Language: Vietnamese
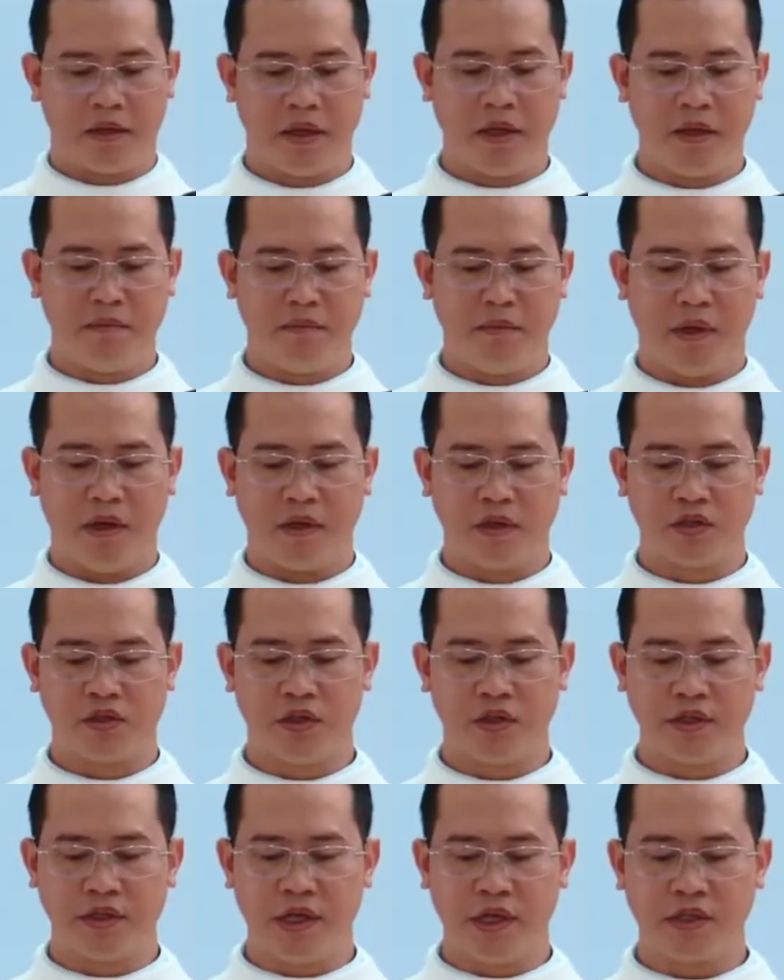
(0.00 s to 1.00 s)
Tin mừng
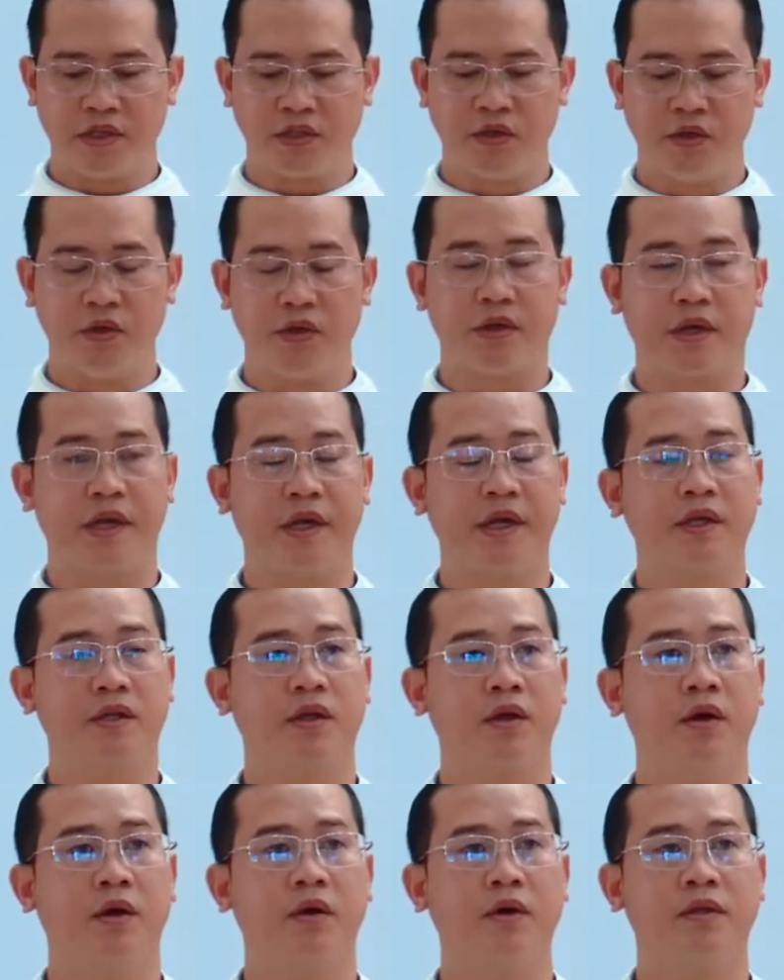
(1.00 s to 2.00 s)
Chúa Giêsu
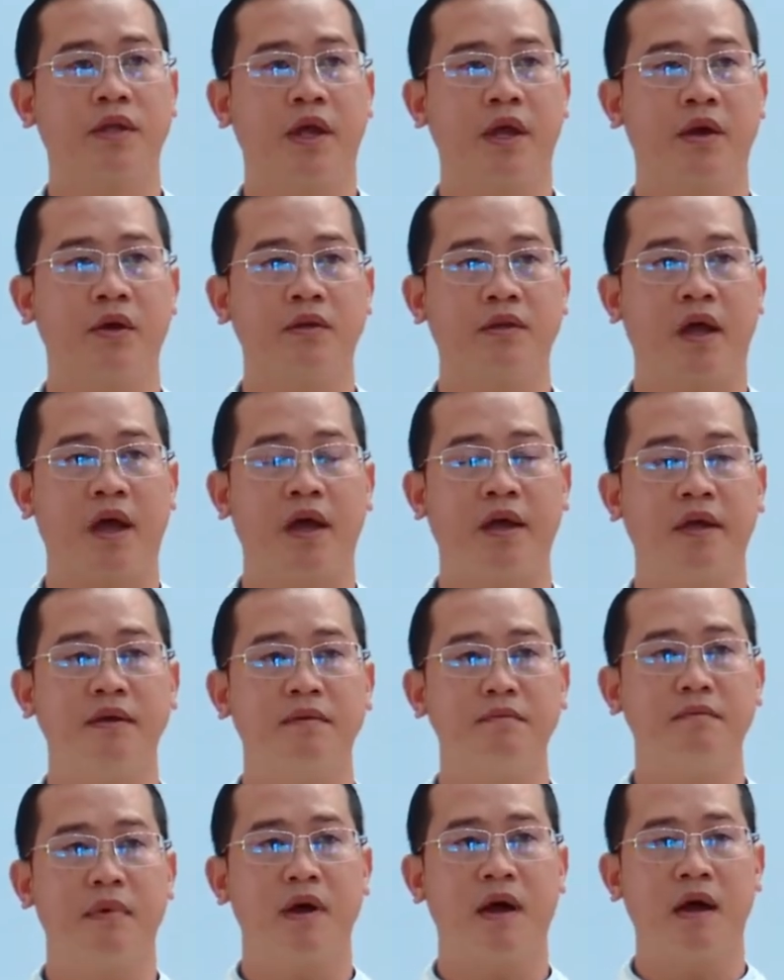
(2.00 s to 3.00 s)
Kitô theo
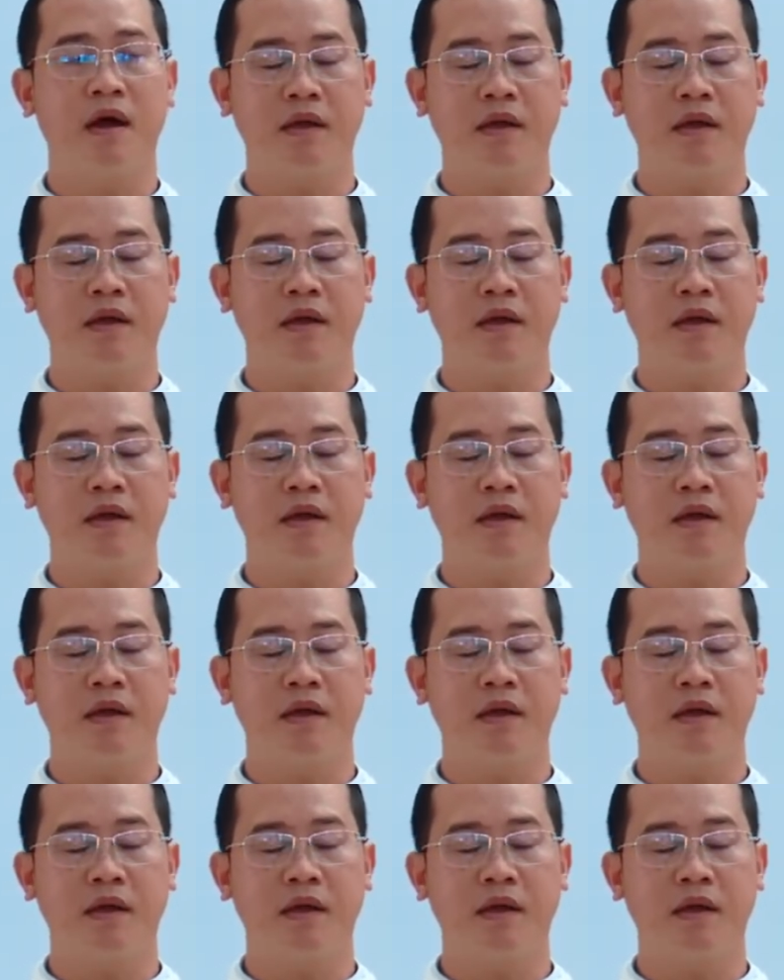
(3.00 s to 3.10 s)
Thánh